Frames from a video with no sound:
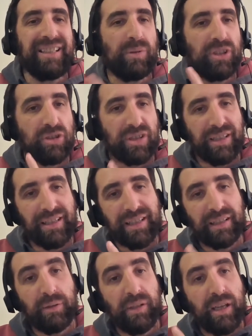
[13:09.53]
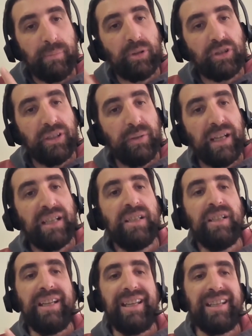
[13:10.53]
Y cuando se dice actividad deportiva,
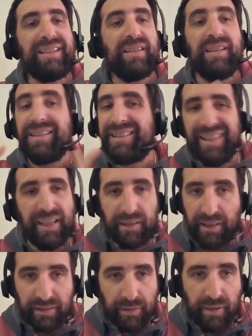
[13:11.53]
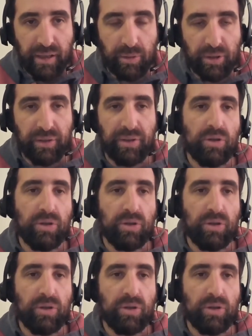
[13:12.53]
es cierta actividad deportiva.